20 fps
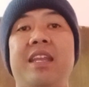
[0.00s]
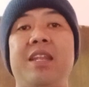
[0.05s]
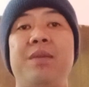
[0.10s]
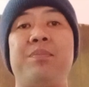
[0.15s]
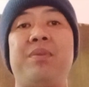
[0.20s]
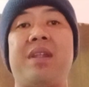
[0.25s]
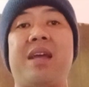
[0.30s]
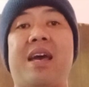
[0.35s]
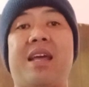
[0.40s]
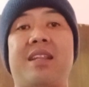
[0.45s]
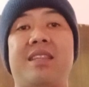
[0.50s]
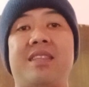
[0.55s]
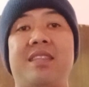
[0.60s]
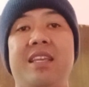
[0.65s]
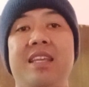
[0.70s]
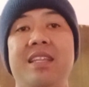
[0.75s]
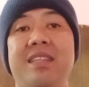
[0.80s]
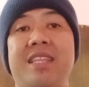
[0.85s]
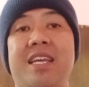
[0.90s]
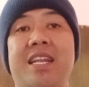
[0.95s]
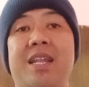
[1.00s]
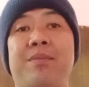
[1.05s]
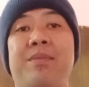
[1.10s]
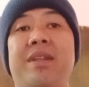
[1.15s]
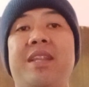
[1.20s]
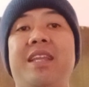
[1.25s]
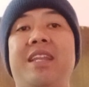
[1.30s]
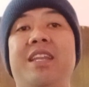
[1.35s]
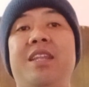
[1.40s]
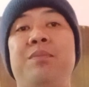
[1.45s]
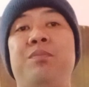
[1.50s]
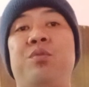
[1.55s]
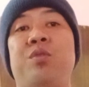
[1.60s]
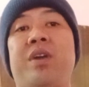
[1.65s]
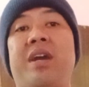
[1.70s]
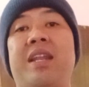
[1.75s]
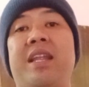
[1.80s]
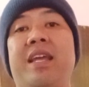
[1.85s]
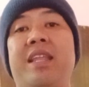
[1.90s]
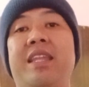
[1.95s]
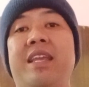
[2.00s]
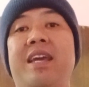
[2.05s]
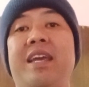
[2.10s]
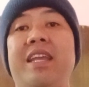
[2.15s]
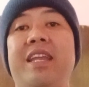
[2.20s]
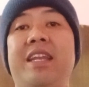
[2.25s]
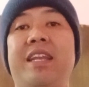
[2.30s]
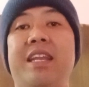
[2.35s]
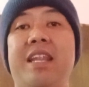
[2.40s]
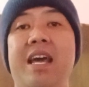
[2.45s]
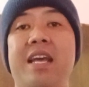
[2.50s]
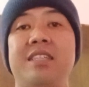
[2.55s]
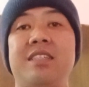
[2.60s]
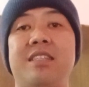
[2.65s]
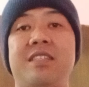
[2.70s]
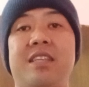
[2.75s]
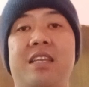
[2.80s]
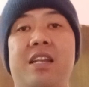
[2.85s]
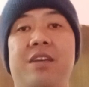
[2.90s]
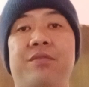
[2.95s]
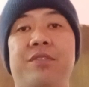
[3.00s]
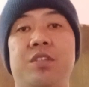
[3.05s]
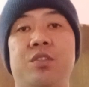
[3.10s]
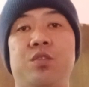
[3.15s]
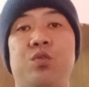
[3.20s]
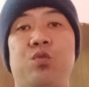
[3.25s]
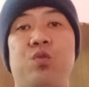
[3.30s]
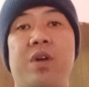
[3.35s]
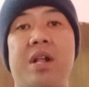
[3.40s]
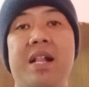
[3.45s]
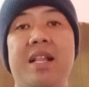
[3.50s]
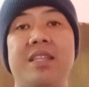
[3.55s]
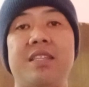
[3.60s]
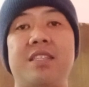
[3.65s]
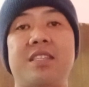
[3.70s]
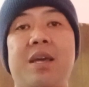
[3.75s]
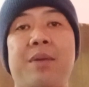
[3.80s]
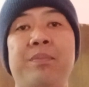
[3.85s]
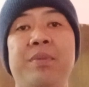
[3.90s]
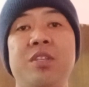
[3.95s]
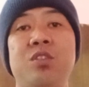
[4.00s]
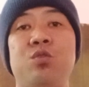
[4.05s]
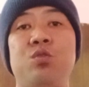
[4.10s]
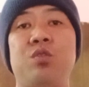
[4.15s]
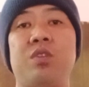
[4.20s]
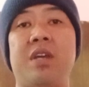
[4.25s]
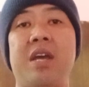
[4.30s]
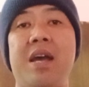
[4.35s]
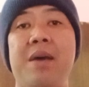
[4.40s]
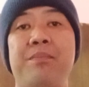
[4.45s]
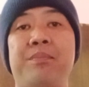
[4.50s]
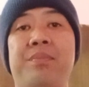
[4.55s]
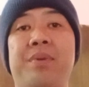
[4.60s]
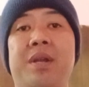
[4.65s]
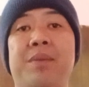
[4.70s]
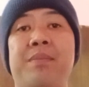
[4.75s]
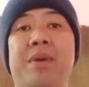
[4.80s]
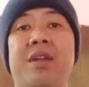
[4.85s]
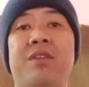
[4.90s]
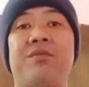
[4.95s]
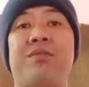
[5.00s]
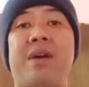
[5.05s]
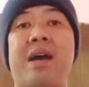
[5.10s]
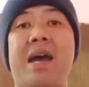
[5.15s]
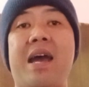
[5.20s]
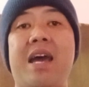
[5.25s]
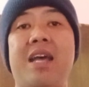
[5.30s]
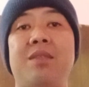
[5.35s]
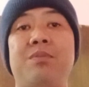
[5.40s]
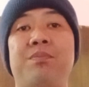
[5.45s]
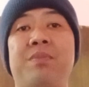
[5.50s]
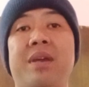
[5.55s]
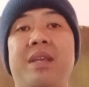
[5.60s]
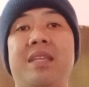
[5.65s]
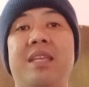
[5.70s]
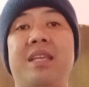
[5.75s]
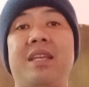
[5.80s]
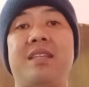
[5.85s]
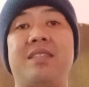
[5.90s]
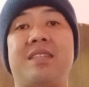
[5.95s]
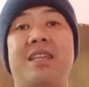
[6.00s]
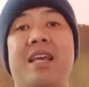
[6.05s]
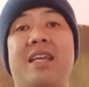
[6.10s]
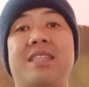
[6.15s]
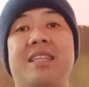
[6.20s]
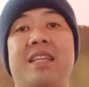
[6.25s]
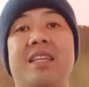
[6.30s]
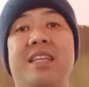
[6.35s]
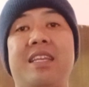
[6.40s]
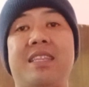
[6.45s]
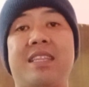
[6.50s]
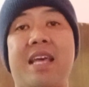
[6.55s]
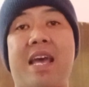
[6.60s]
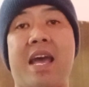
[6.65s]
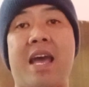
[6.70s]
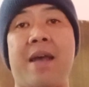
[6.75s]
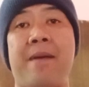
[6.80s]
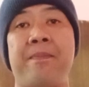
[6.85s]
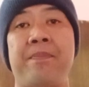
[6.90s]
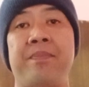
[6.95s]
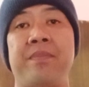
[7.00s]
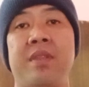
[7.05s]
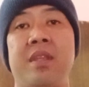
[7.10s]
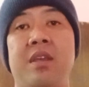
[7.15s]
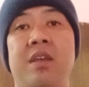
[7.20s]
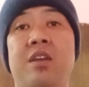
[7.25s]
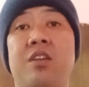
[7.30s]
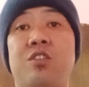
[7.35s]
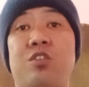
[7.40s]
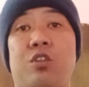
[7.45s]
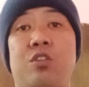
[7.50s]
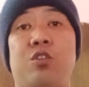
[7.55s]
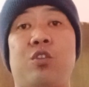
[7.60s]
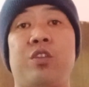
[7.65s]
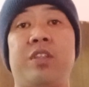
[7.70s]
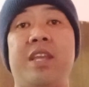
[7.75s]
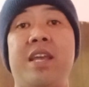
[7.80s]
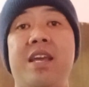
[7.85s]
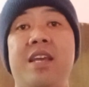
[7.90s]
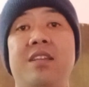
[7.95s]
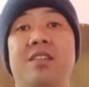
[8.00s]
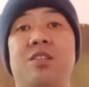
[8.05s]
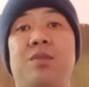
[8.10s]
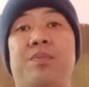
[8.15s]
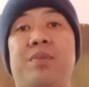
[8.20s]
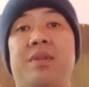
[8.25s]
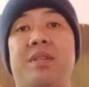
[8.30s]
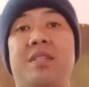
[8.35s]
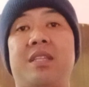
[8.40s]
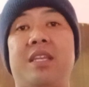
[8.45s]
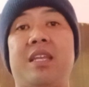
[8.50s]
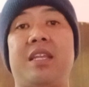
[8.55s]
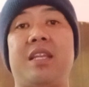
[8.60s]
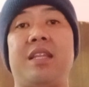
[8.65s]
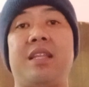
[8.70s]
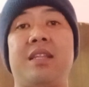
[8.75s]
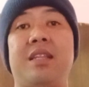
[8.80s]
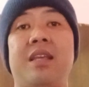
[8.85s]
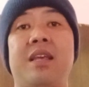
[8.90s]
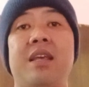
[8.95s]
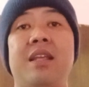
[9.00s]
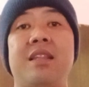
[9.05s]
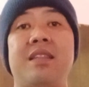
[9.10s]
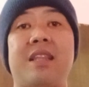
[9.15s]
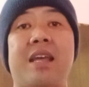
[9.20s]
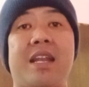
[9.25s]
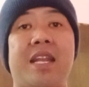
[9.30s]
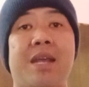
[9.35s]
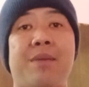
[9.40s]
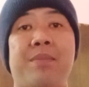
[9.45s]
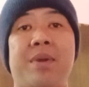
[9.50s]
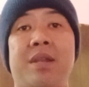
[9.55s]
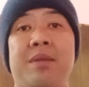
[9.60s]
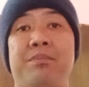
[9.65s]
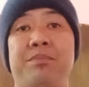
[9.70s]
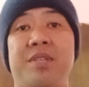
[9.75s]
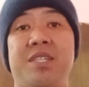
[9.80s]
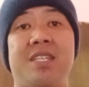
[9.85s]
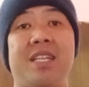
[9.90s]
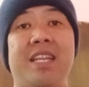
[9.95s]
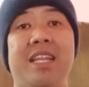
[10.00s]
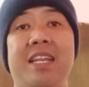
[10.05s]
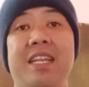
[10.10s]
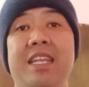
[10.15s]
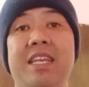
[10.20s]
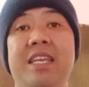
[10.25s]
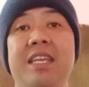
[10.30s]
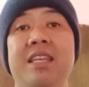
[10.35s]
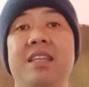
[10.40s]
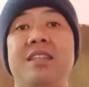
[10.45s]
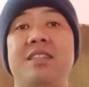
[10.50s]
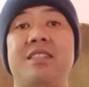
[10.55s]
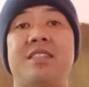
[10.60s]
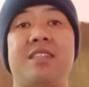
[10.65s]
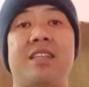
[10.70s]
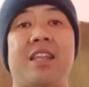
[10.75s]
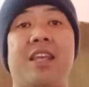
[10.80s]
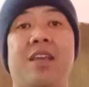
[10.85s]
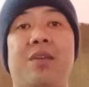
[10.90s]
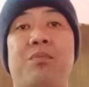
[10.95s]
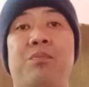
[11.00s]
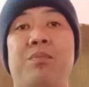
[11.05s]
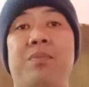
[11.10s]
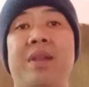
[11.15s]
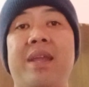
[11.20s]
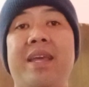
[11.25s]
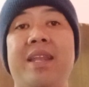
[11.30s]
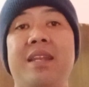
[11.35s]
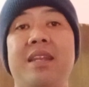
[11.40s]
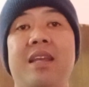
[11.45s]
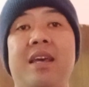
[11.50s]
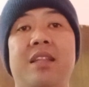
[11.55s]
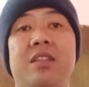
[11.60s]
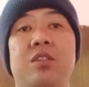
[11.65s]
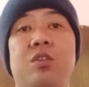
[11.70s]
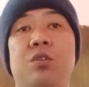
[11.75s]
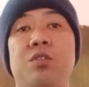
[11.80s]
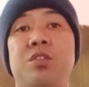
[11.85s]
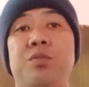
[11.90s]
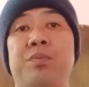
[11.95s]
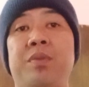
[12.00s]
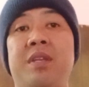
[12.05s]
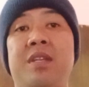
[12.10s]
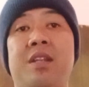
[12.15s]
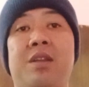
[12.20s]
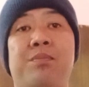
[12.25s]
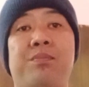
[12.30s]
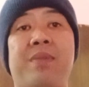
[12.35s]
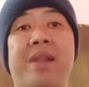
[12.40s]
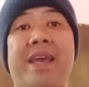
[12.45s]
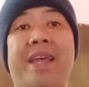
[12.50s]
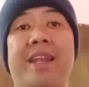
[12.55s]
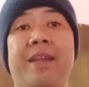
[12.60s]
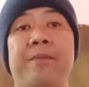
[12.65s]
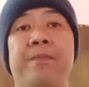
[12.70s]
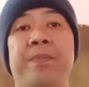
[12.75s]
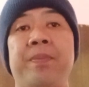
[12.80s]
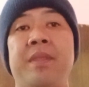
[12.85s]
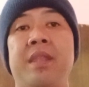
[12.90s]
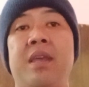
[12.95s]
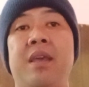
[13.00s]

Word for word: Ini berarti tanaman ini bukan hanya indah secara visual, tapi juga bermanfaat bagi kesehatan kita. Contohnya seperti tanaman peace lily, snake plant, atau spider plant.